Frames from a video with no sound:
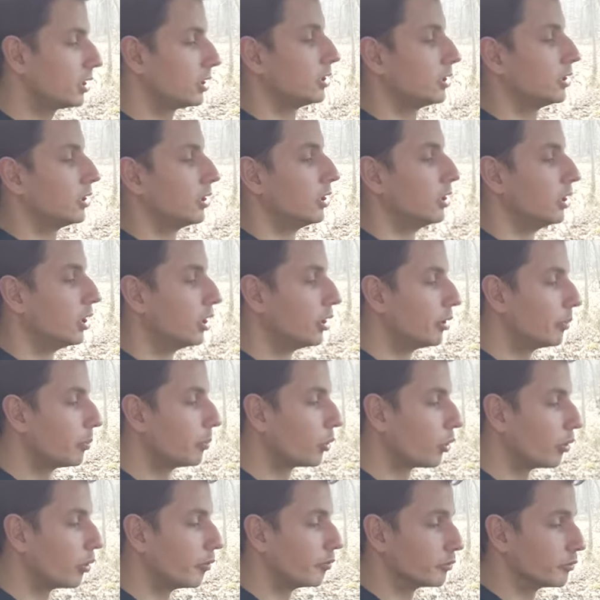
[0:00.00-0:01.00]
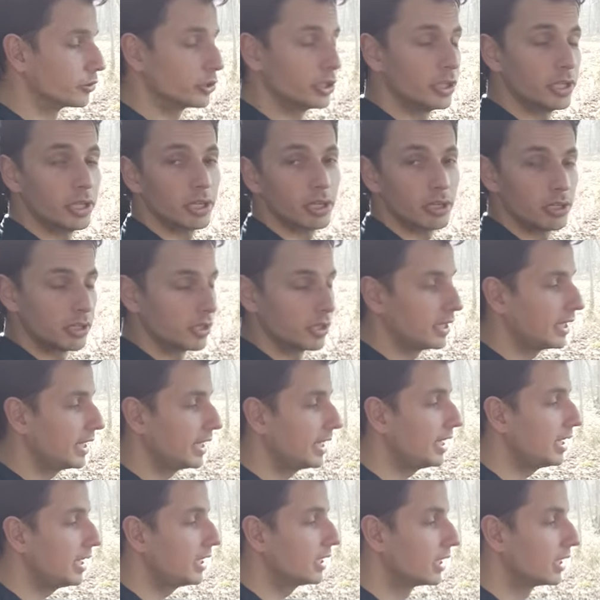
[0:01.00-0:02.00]
en profondeur
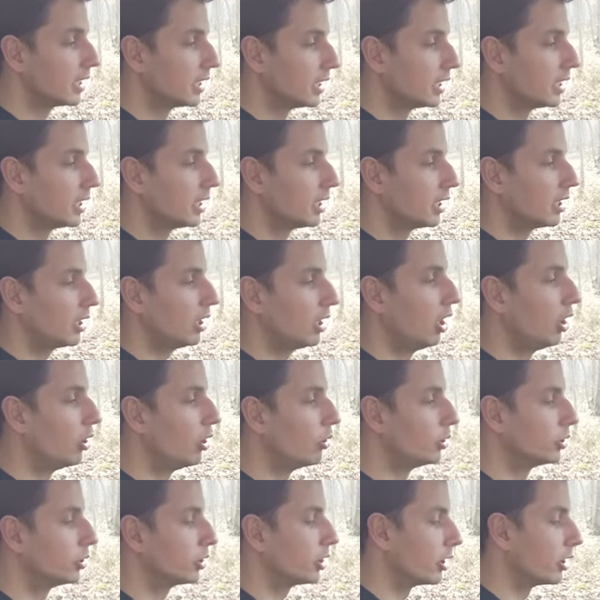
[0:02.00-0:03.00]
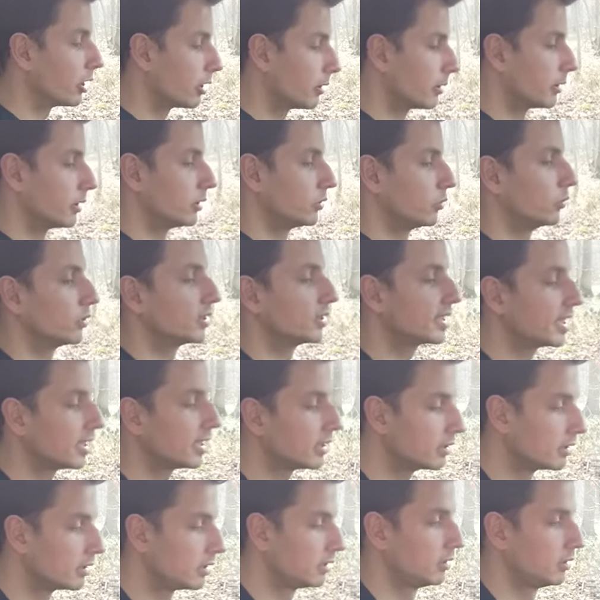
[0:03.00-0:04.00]
et en hauteur. Donc
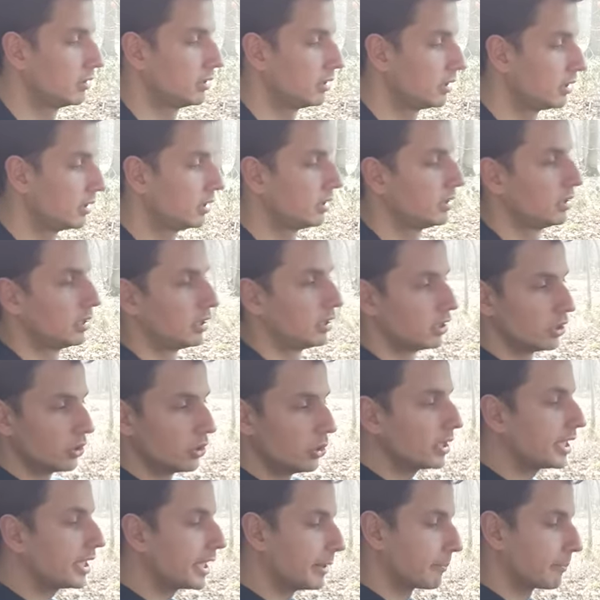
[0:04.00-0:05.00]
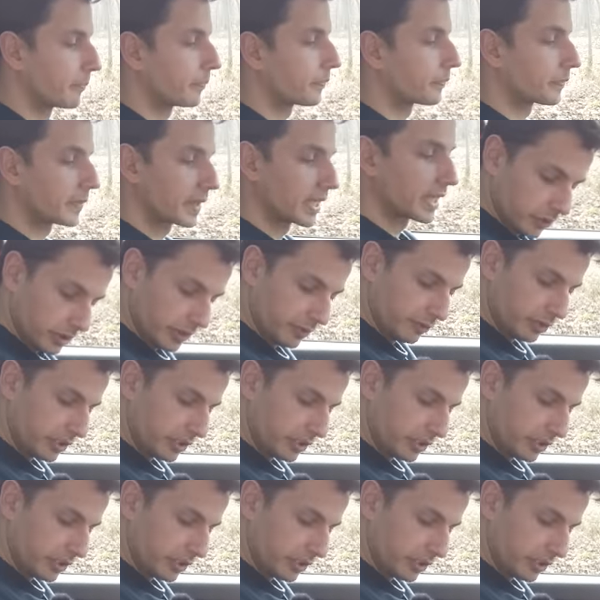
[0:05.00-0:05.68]
ça, ok. Au